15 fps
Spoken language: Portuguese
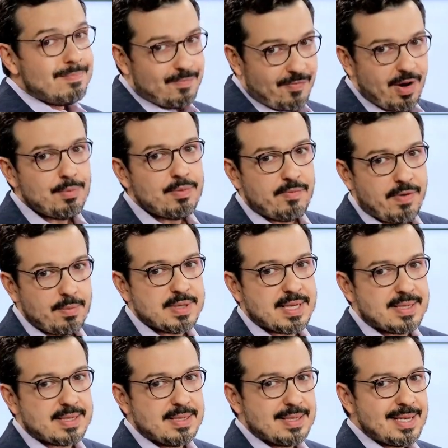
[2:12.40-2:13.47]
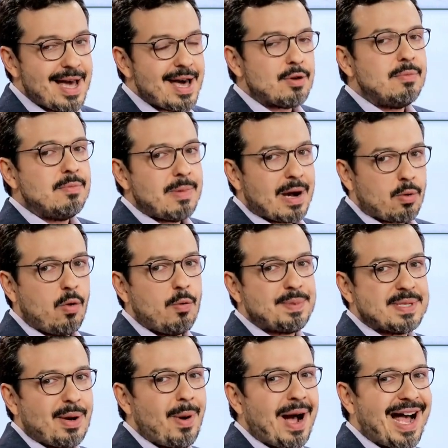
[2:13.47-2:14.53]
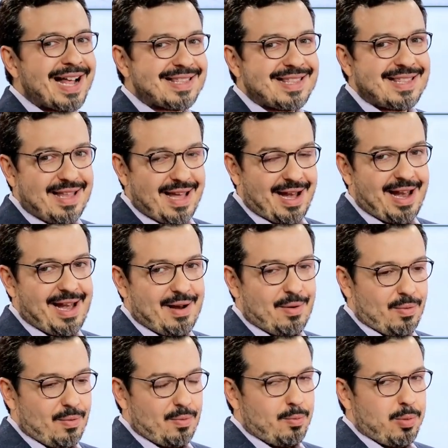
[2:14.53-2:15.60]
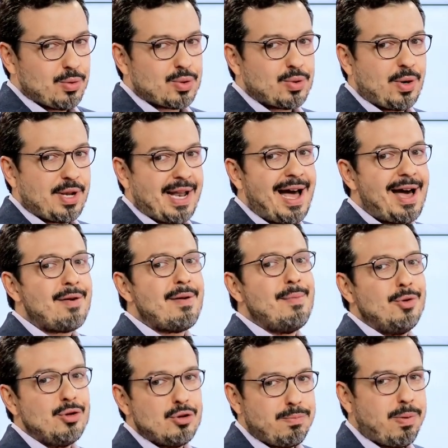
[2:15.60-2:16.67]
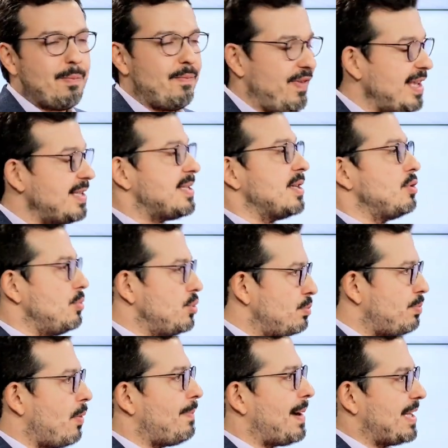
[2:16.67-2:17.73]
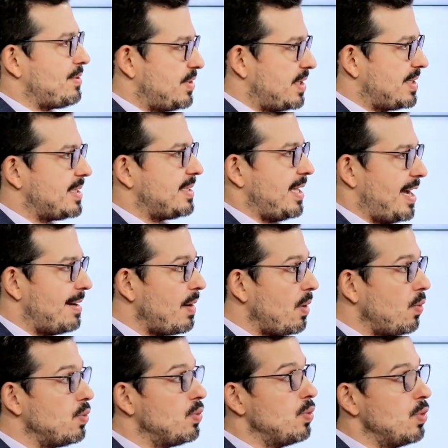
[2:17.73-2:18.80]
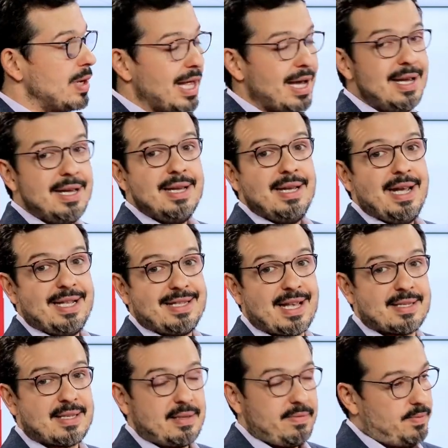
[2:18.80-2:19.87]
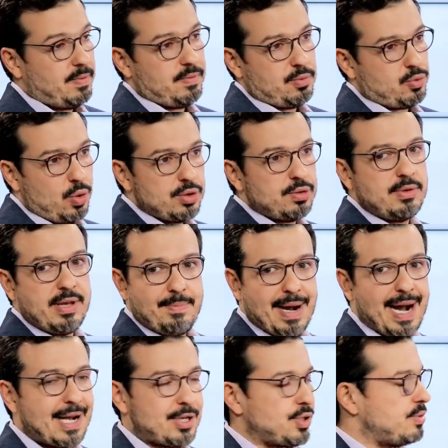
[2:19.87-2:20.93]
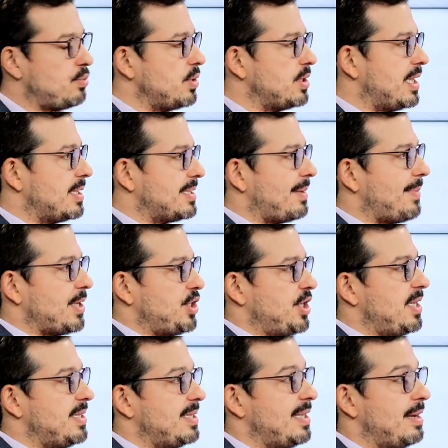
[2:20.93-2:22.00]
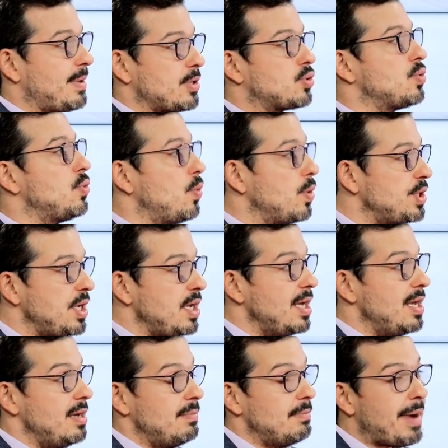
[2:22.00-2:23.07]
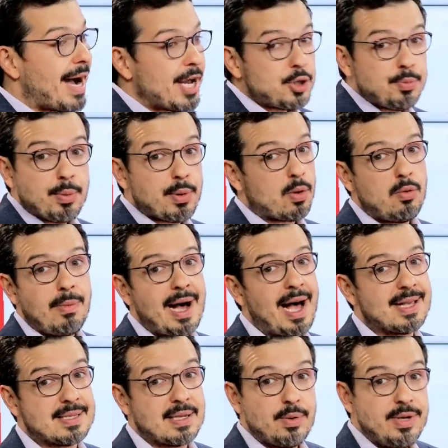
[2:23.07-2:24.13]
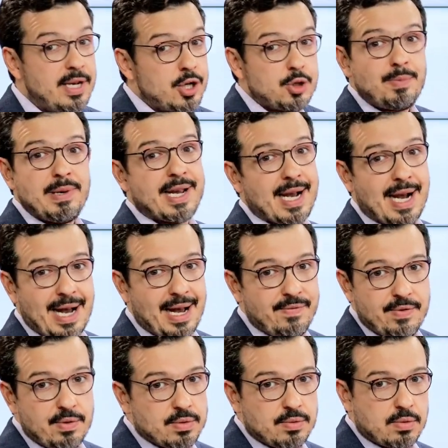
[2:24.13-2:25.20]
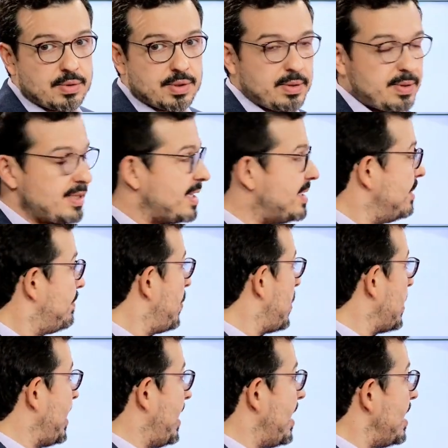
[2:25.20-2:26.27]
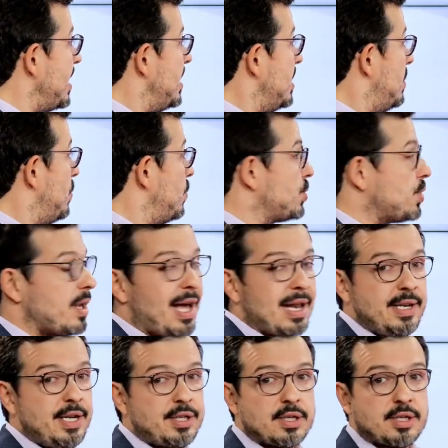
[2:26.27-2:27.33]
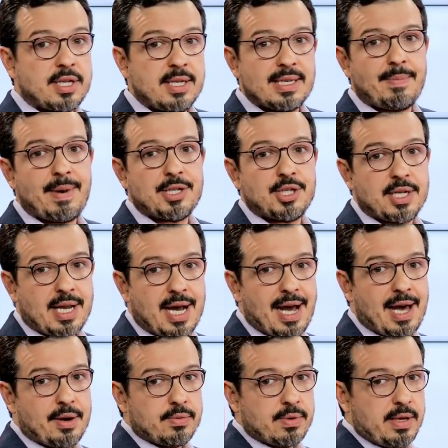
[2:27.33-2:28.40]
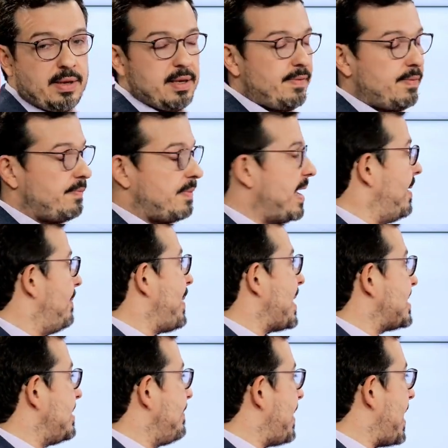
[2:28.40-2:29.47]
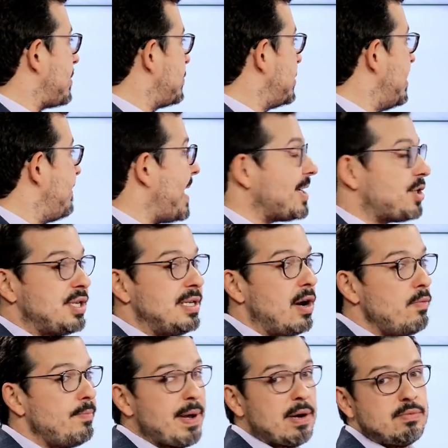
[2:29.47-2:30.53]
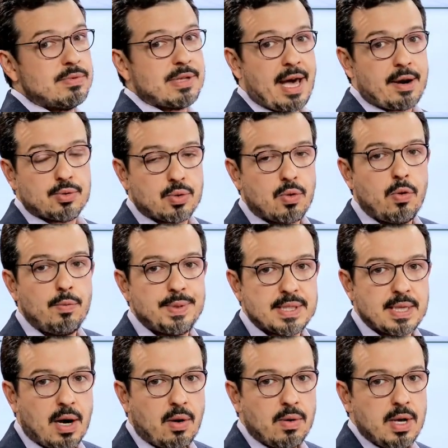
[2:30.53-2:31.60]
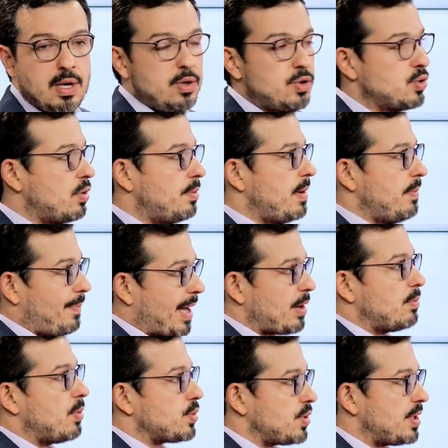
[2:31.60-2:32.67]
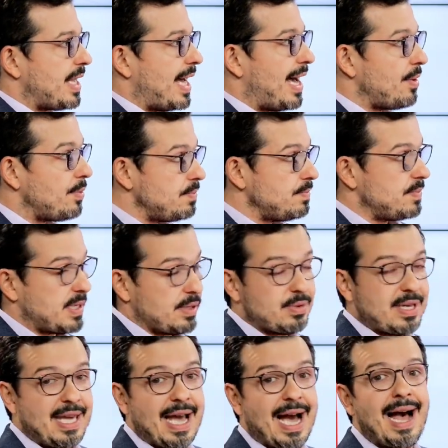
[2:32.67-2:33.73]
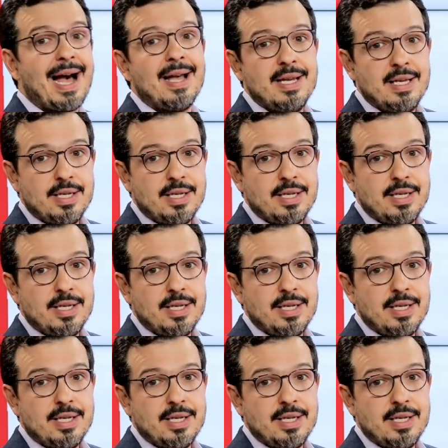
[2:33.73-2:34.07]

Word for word: Vamos, vamos ser sinceros, a corrupção, a, é, é, o Bolsonaro é muito, vem sendo muito poupado desse tema, o Lula tá, todo debate, toda sabatina, esse tema surge, mas por alguma razão inexplicável, eu não consigo entender porquê, os jornalistas que sabatinaram, que é, participaram do debate, não perguntaram de corrupção sobre, para o Bolsonaro, sendo que há